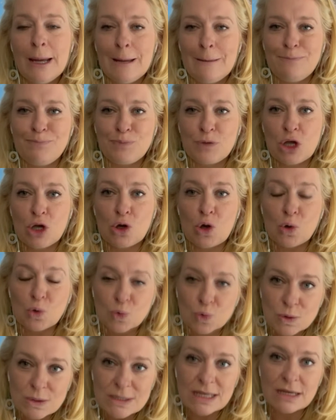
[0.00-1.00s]
mm,
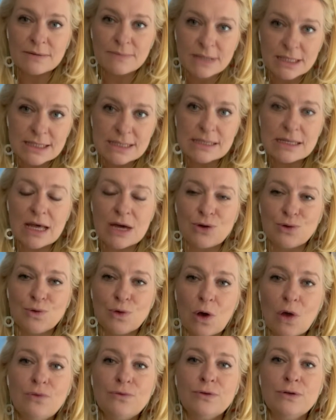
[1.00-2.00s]
konkursach
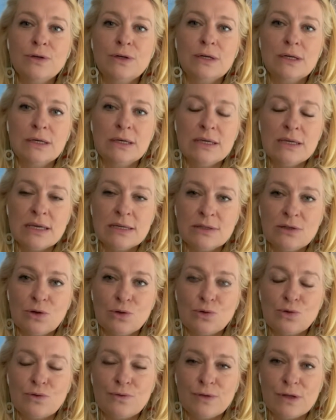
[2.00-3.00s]
międzynarodowych. Jest to
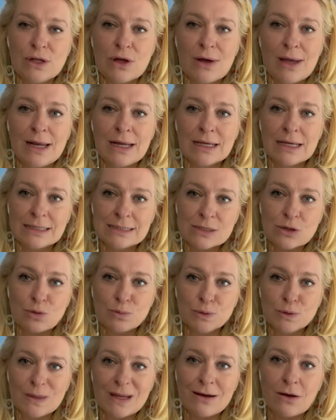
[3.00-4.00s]
już wino elegancko
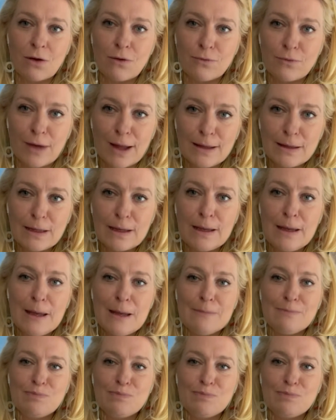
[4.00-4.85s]
butelowane butelkowane.